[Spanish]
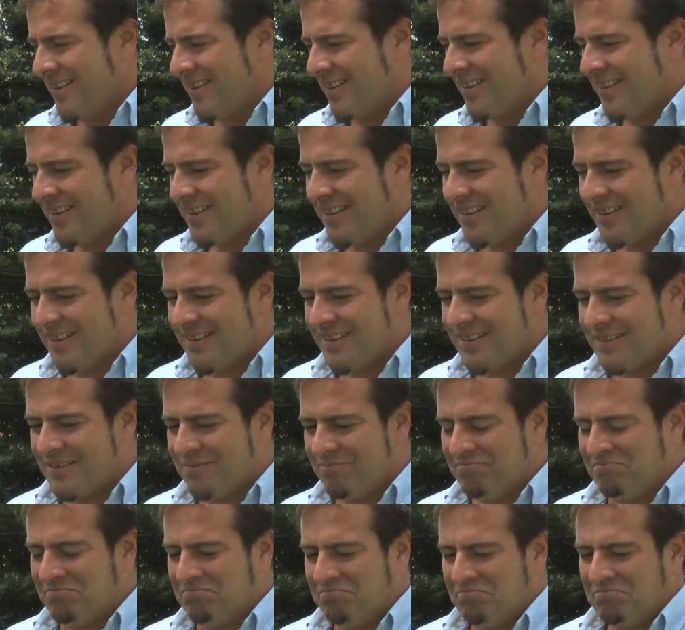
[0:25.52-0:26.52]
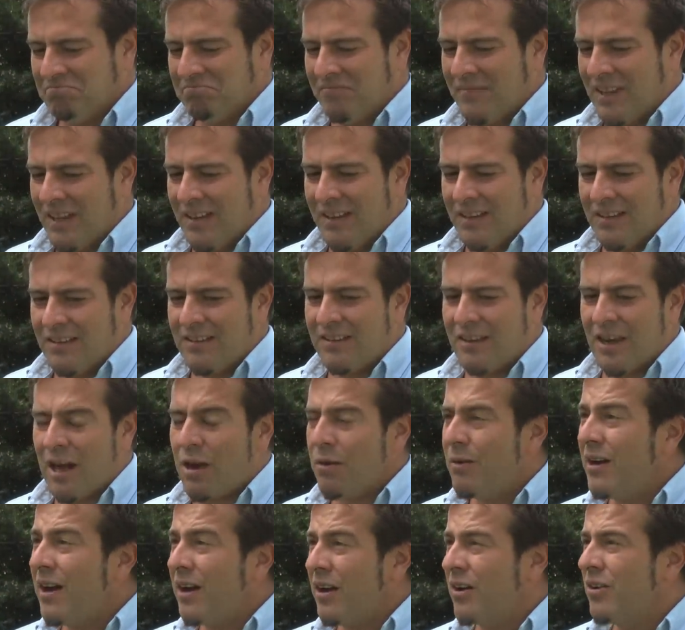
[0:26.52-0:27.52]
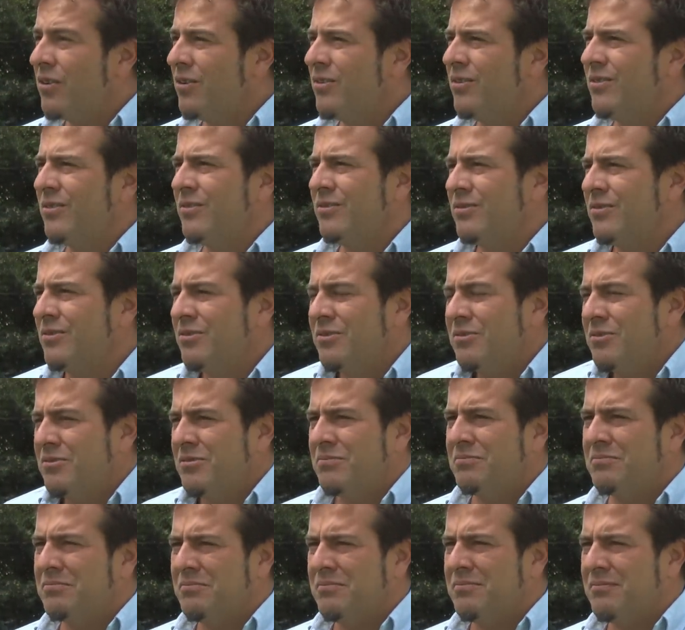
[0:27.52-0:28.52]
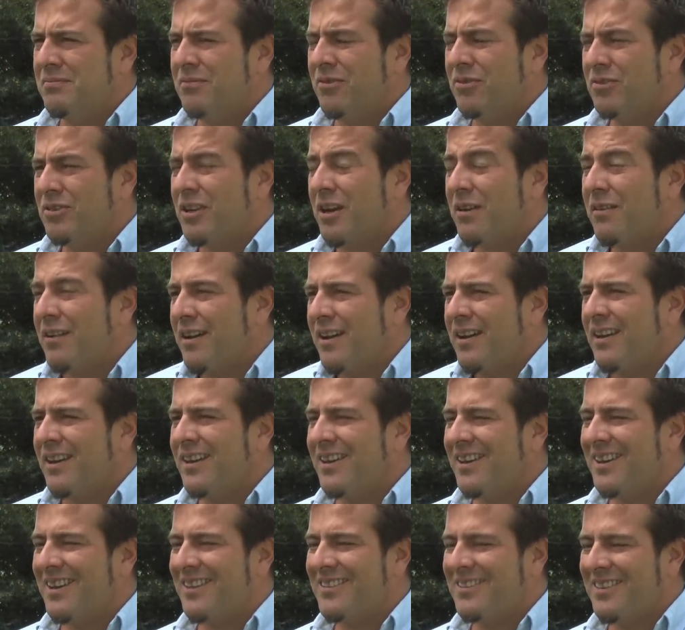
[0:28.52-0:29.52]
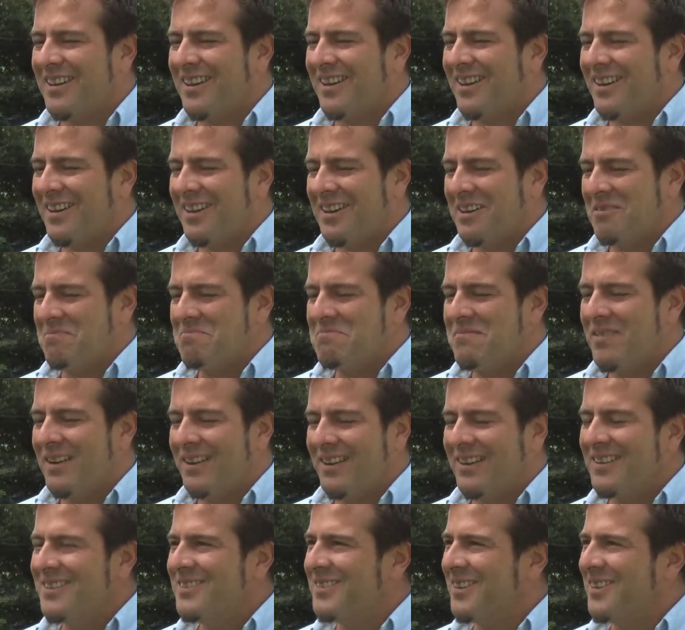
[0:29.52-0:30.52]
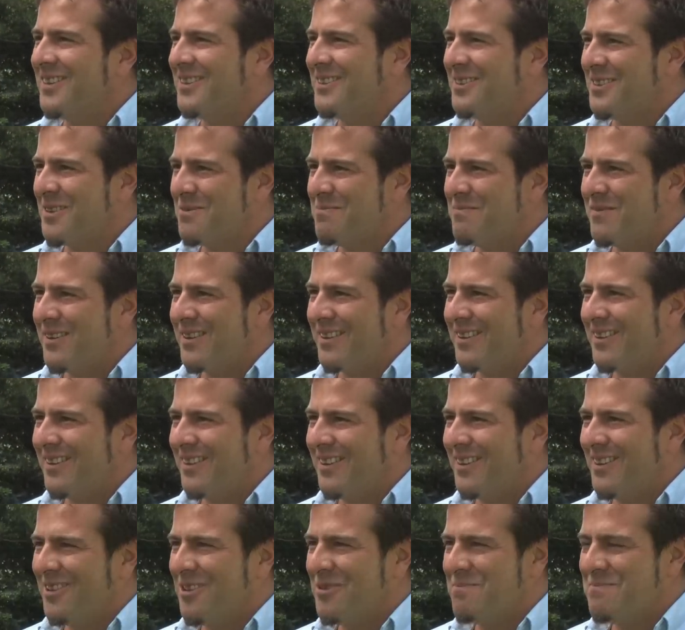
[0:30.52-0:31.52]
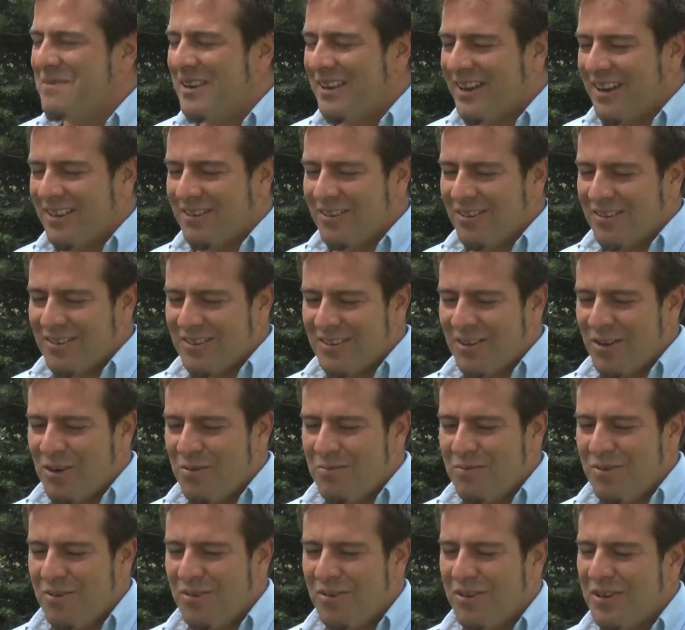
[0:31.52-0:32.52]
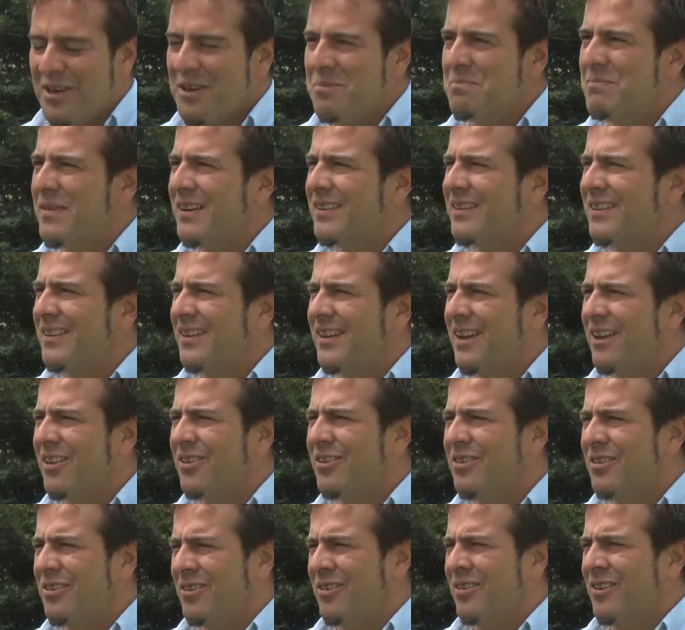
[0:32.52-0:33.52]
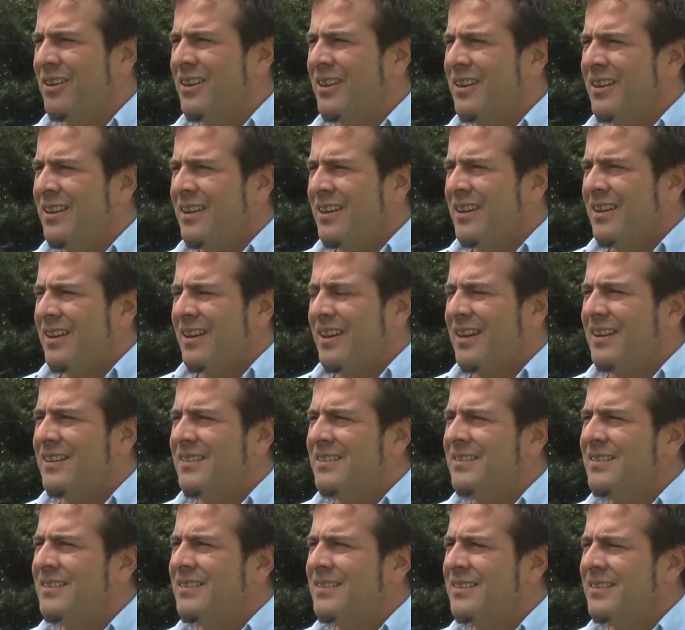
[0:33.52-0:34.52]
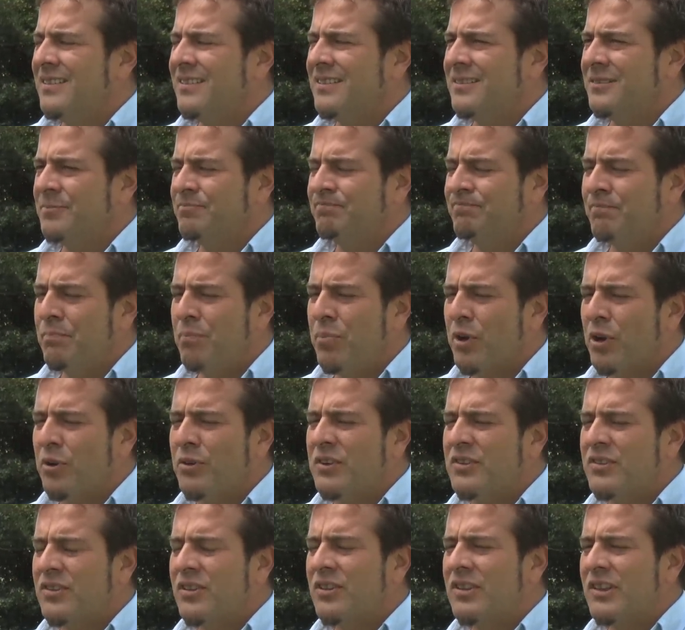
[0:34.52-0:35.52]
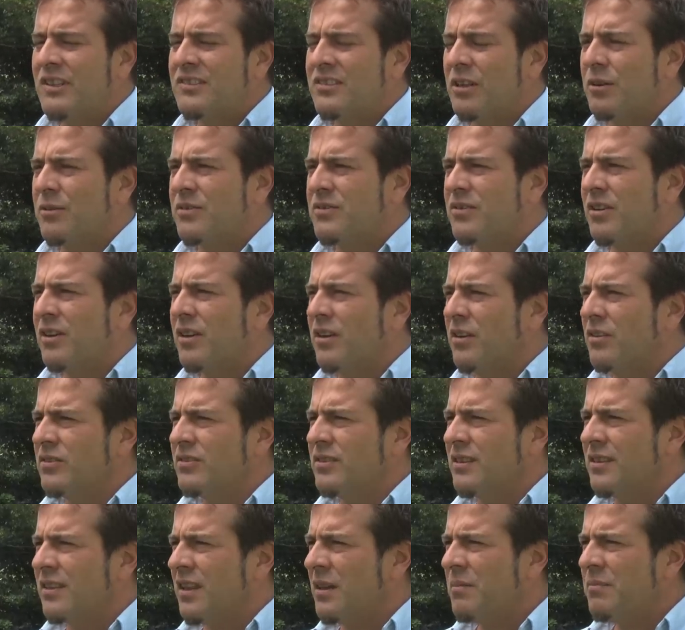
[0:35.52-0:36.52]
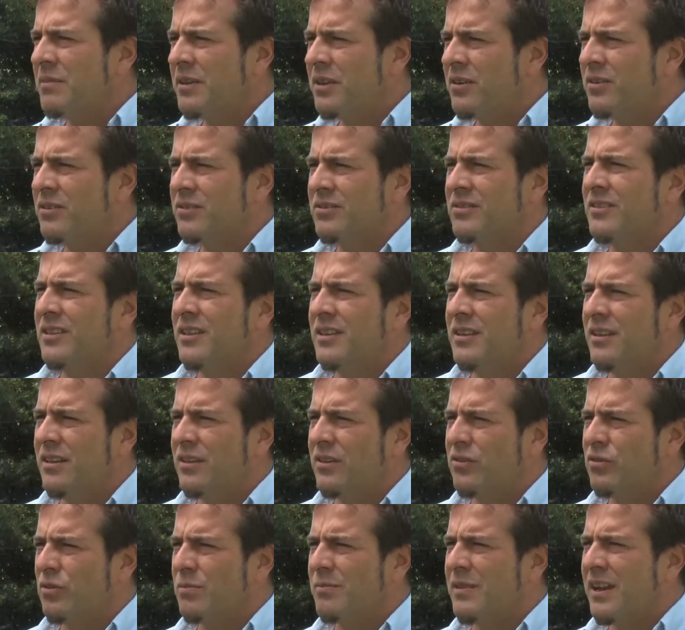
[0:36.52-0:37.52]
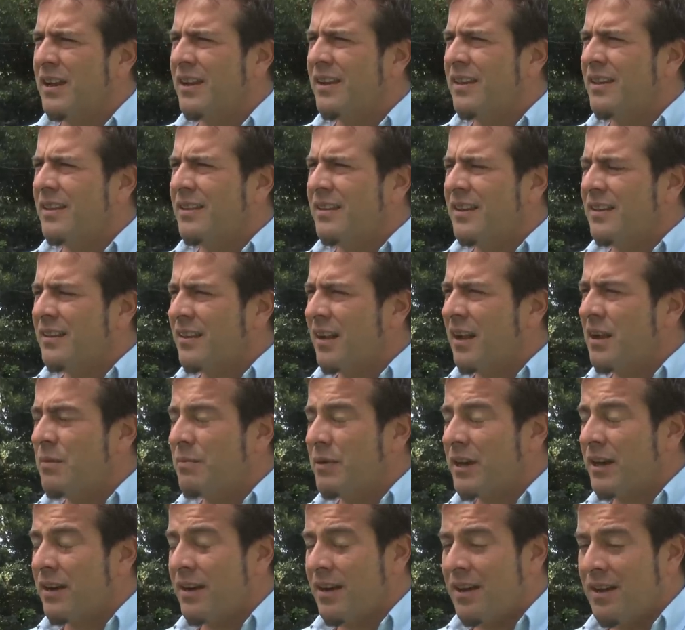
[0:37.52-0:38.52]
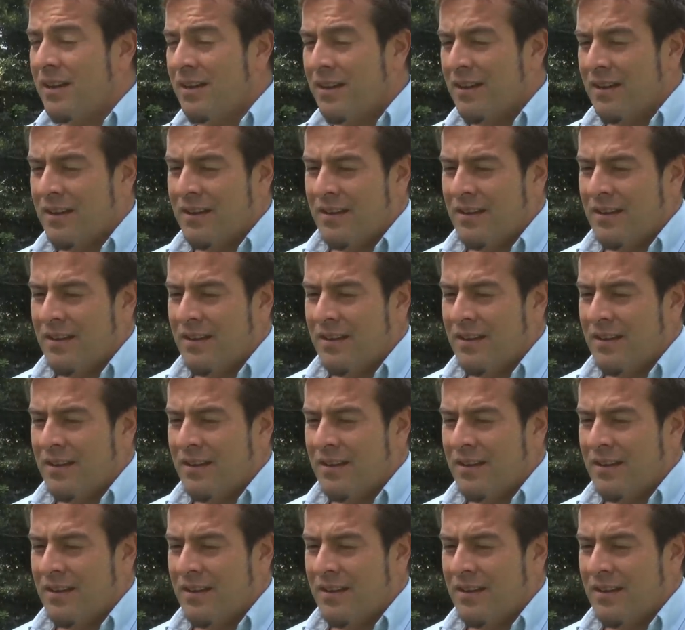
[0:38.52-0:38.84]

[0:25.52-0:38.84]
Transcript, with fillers: Em, trabajo o trabajé hasta el 15 de diciembre del 2014 como investigador en provisión de servicios ecosistémicos en los humedales del Delta del Paraná,